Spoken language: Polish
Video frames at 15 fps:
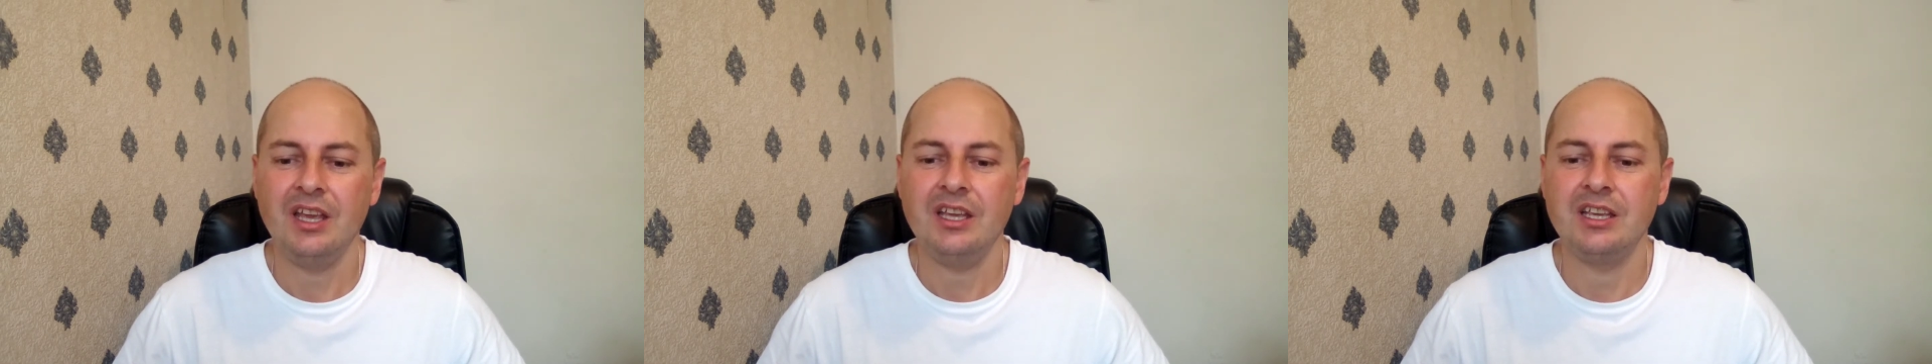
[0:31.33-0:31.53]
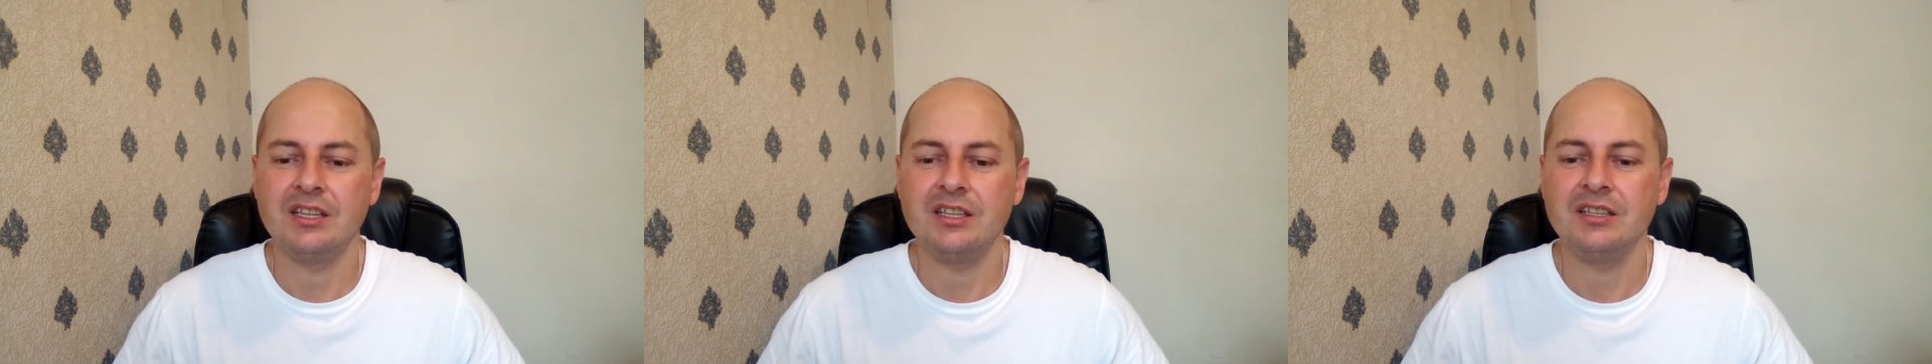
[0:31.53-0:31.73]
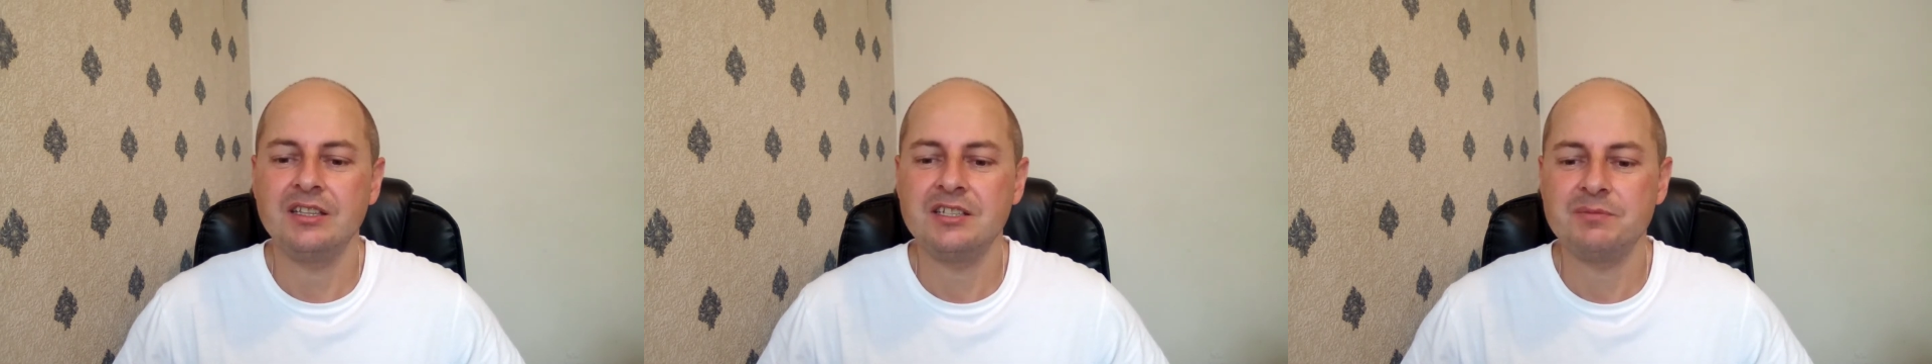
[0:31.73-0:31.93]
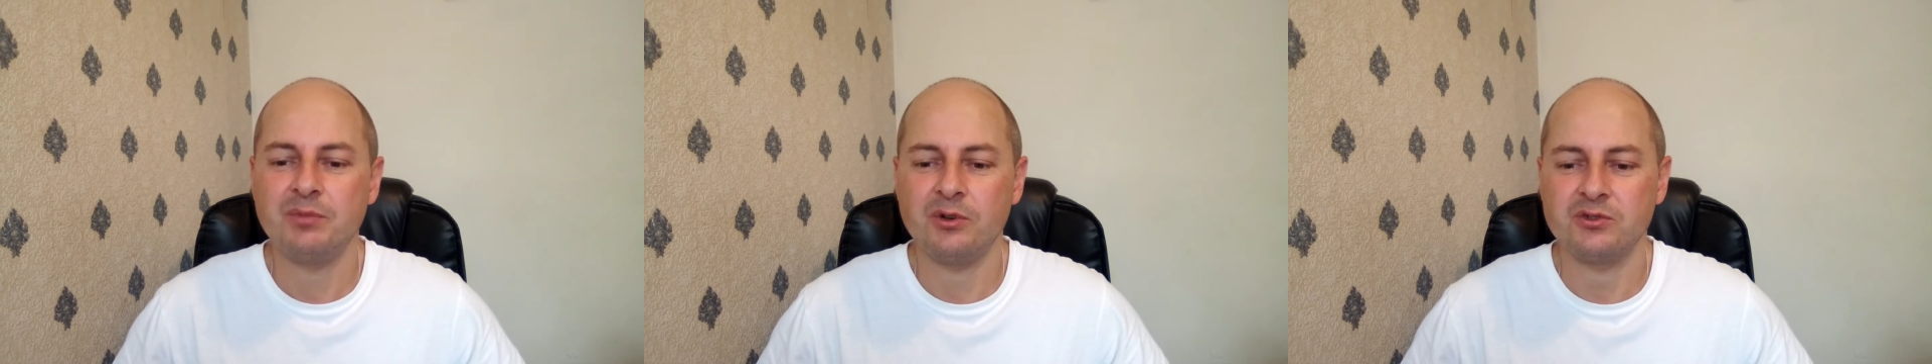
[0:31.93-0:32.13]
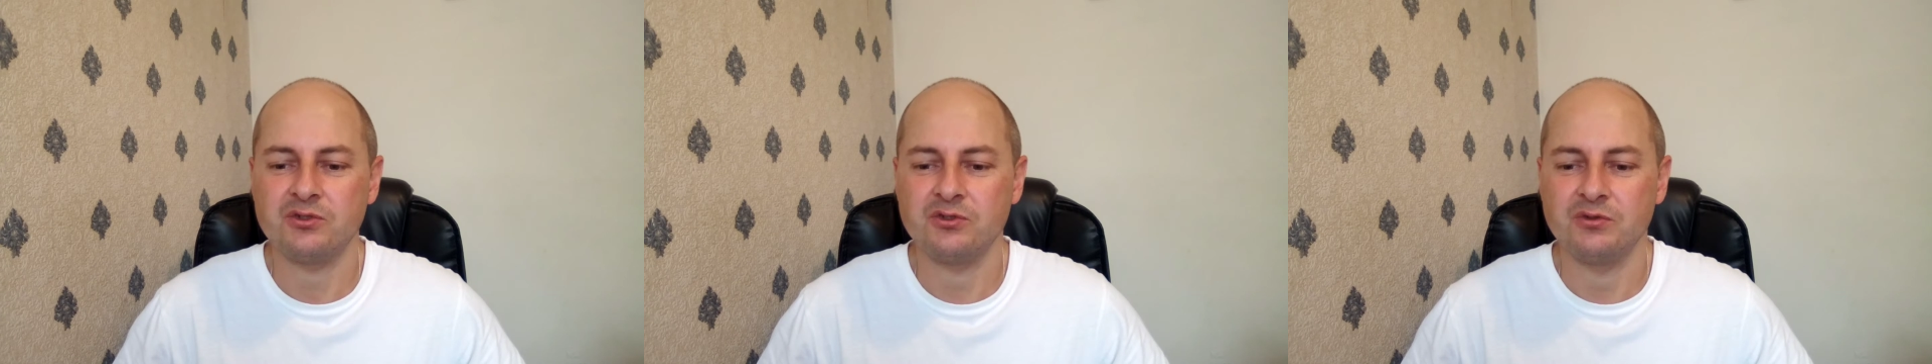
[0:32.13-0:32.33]
Jedyny
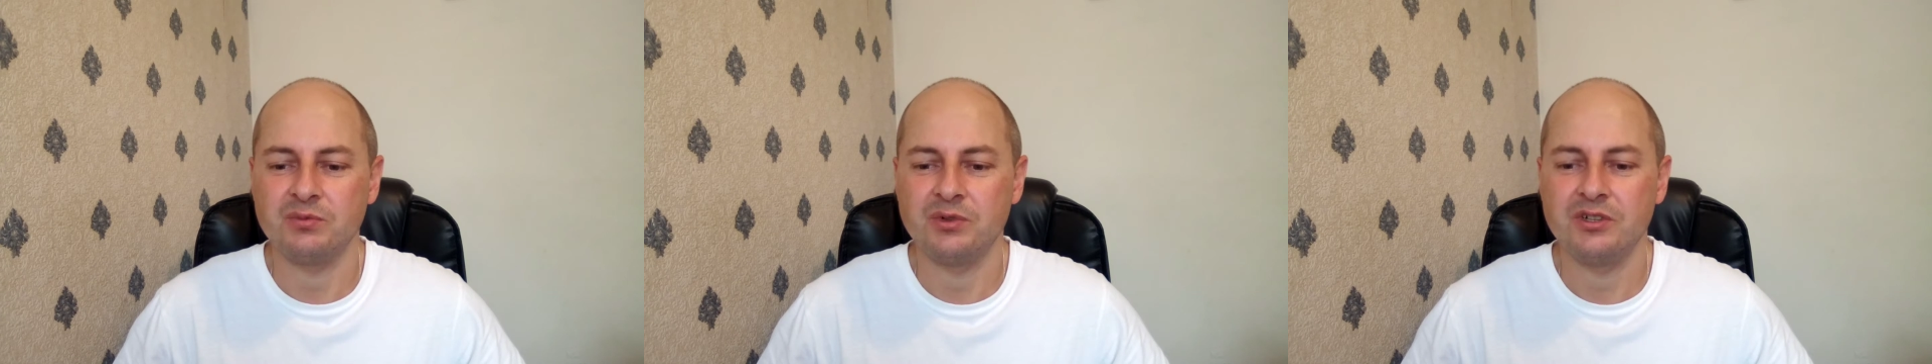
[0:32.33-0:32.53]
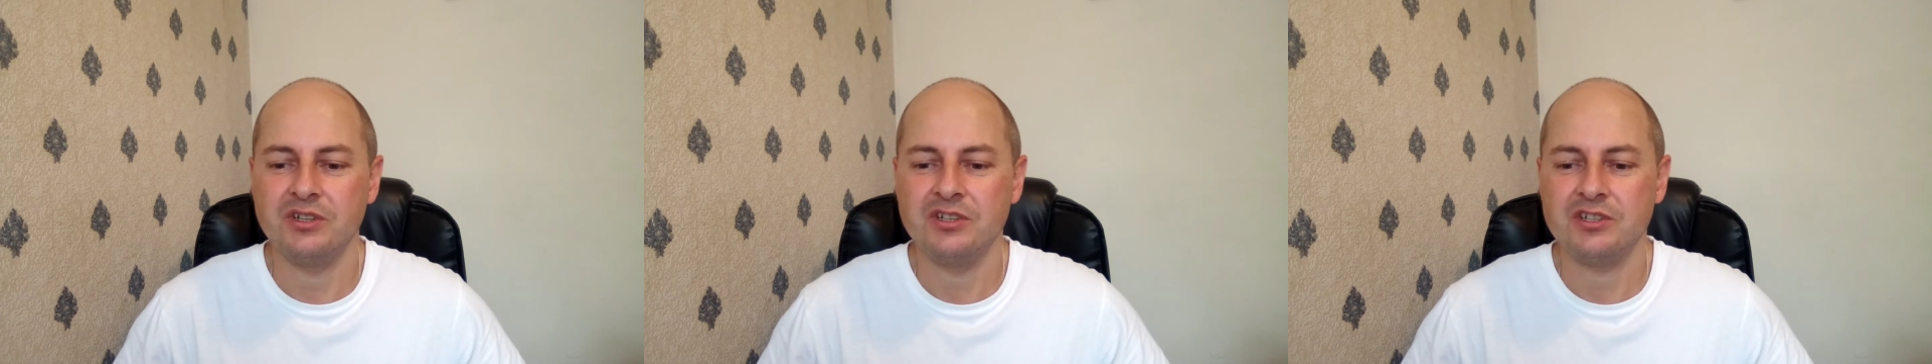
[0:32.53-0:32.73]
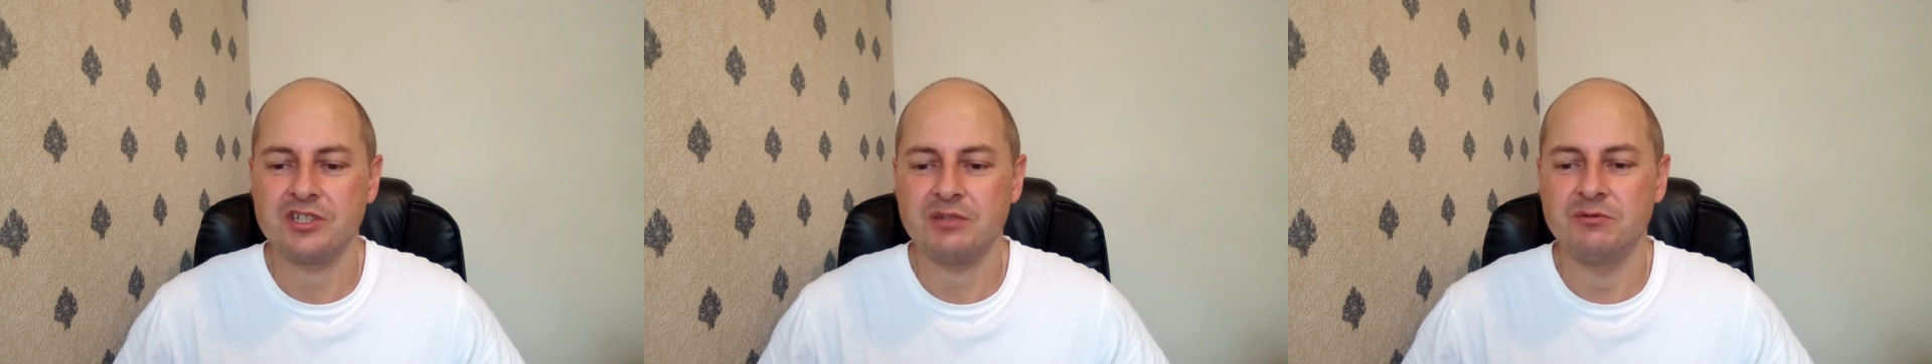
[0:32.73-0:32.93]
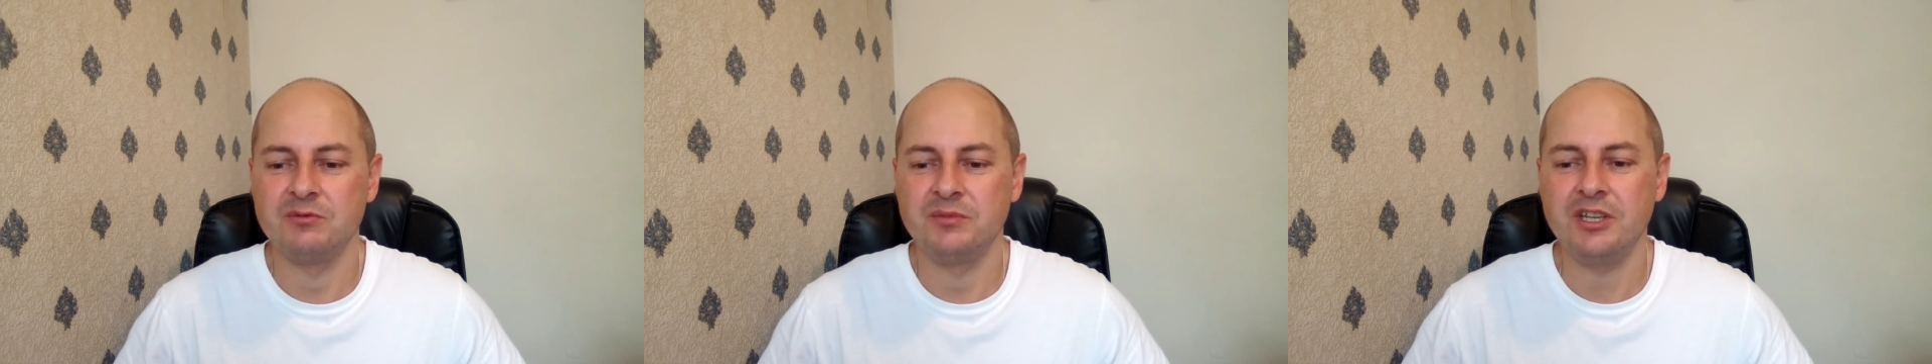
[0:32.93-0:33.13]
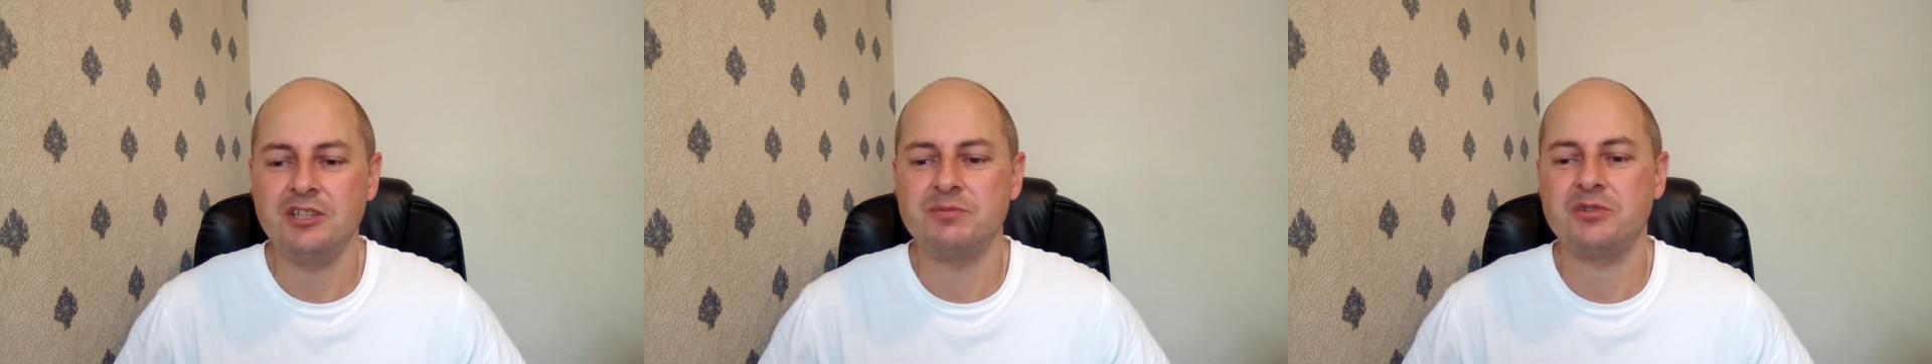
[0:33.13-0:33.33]
sposób, żeby
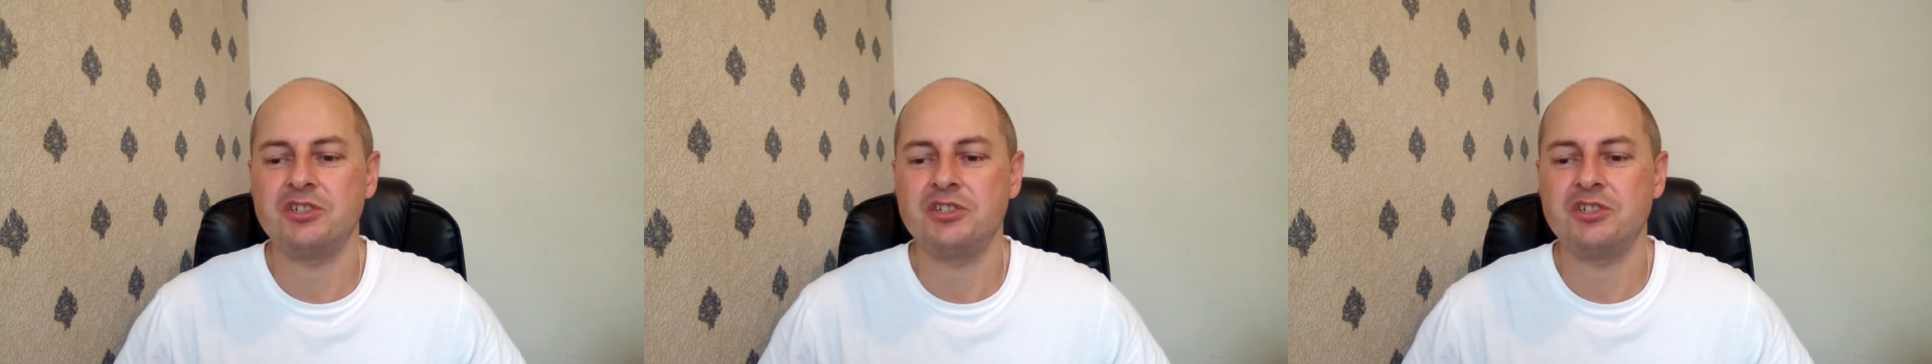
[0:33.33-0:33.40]
mieć